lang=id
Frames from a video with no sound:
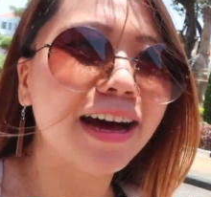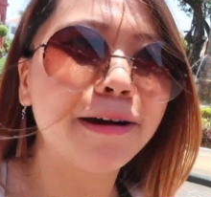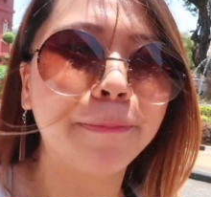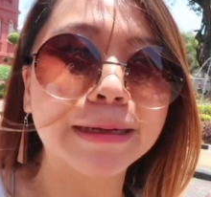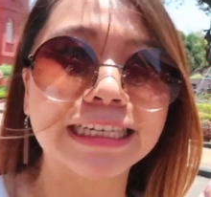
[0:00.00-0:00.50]

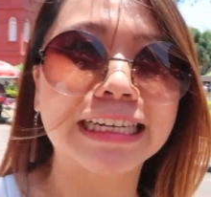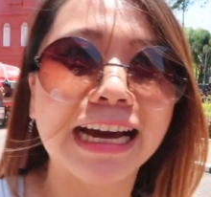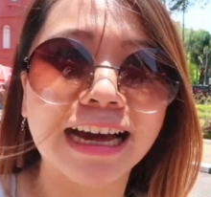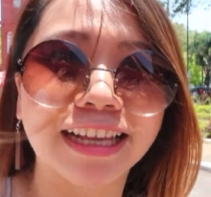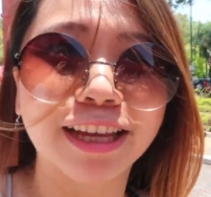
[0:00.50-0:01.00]
lah
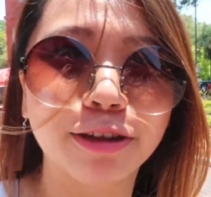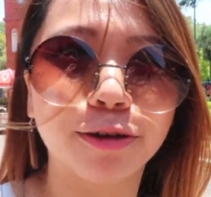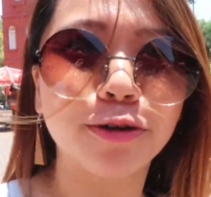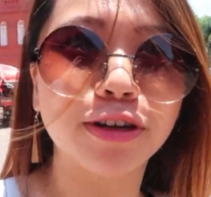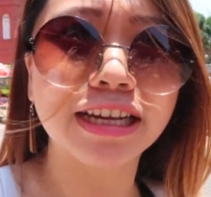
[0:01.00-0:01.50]
penyegar
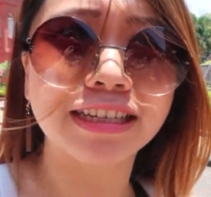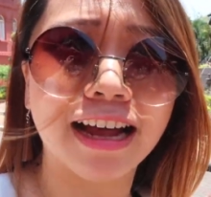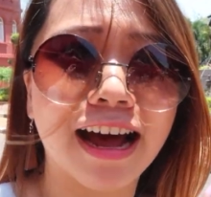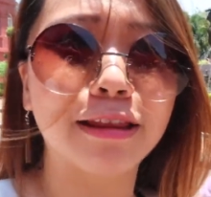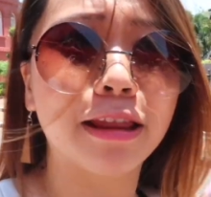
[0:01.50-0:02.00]
gitu di
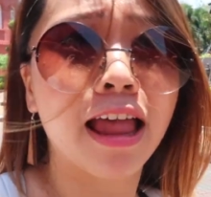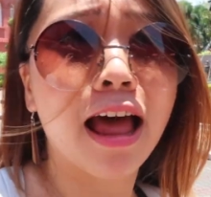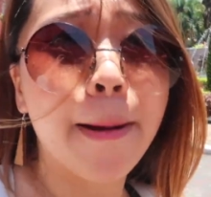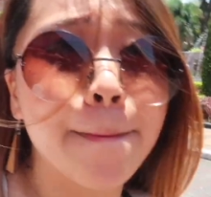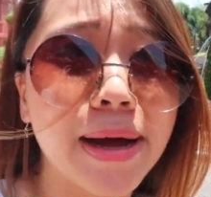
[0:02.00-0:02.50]
saat
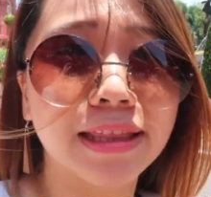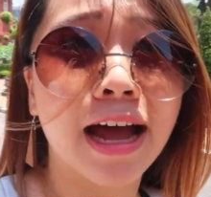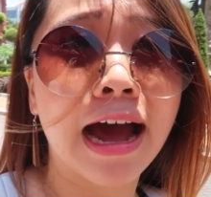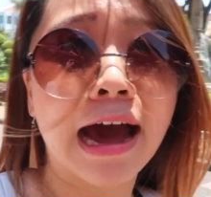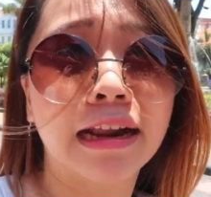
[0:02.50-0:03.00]

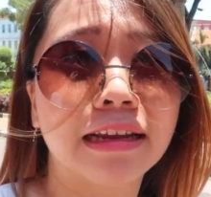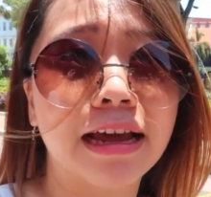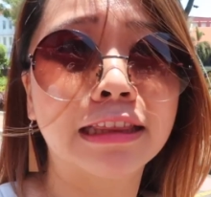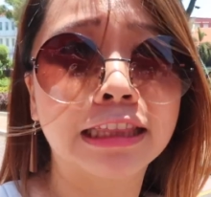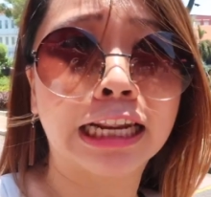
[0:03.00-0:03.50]
matahari
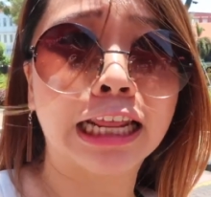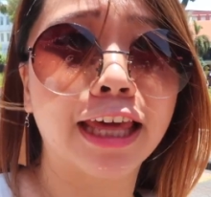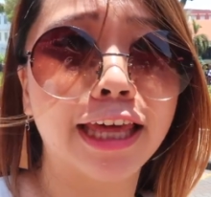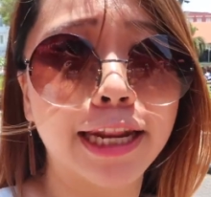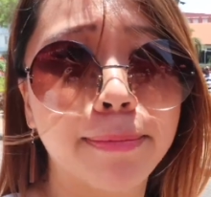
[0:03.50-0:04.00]
yang terik
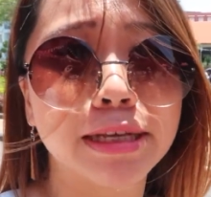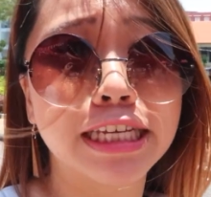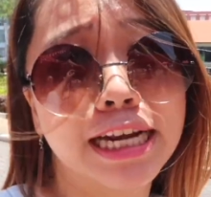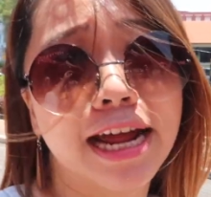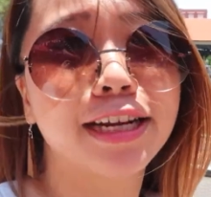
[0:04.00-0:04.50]
ini
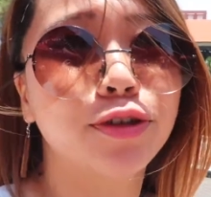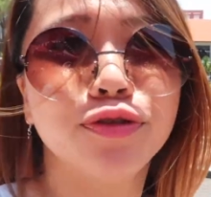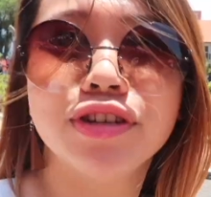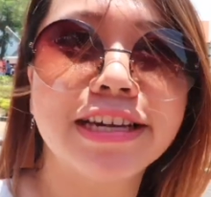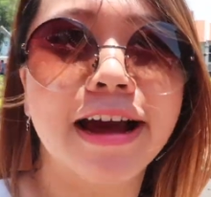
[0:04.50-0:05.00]
menyinari
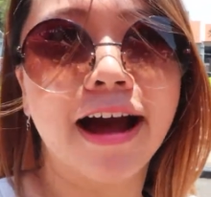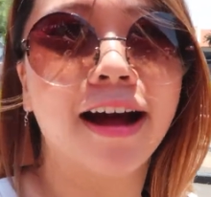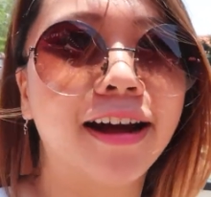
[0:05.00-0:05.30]
dunia